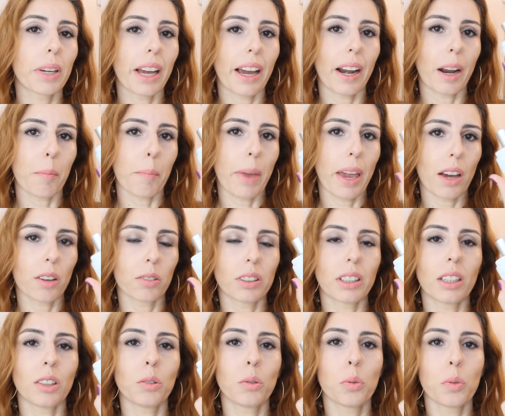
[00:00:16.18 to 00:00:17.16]
Caramel
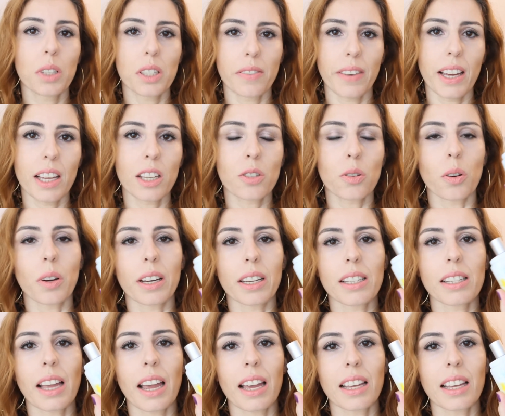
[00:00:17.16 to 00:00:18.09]
tem duas versões.